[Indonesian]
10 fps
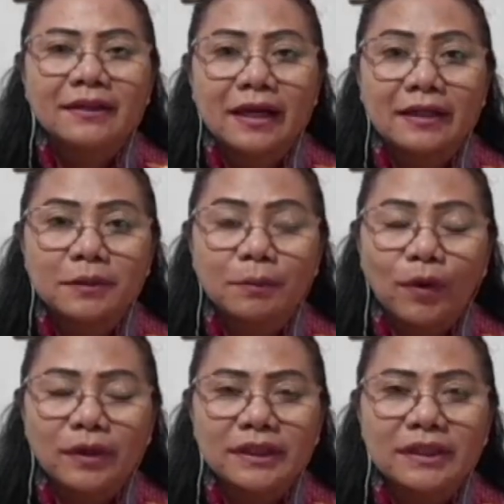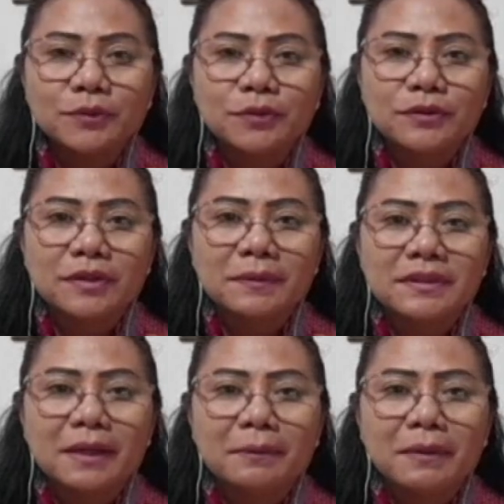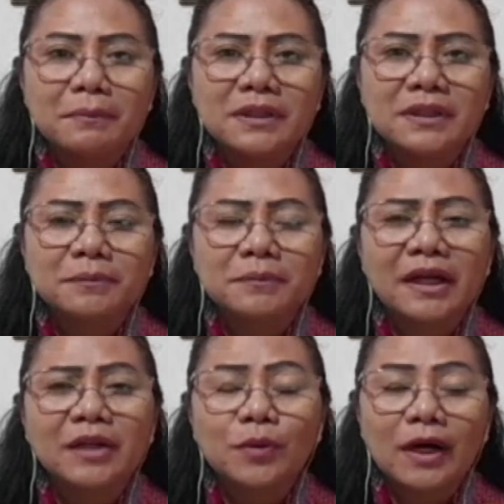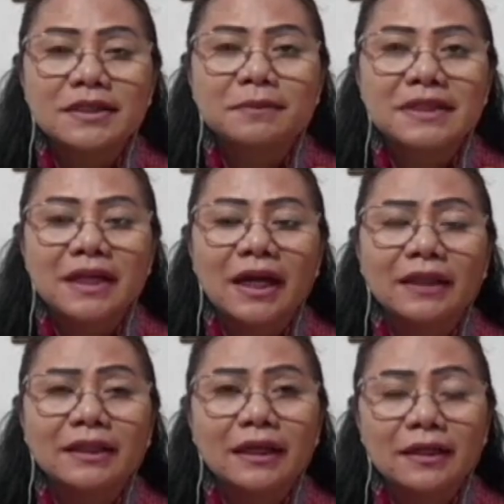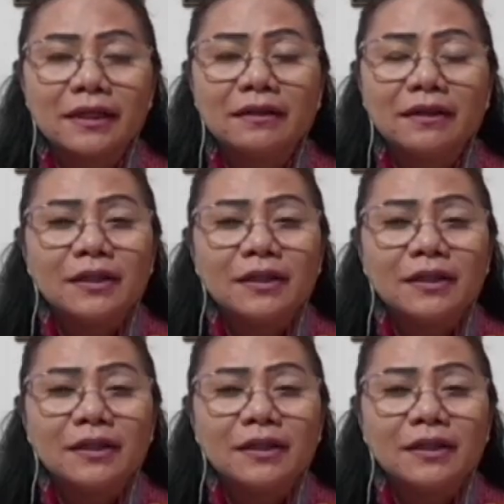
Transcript: TNI Polri untuk sama-sama mengedukasi masyarakat karena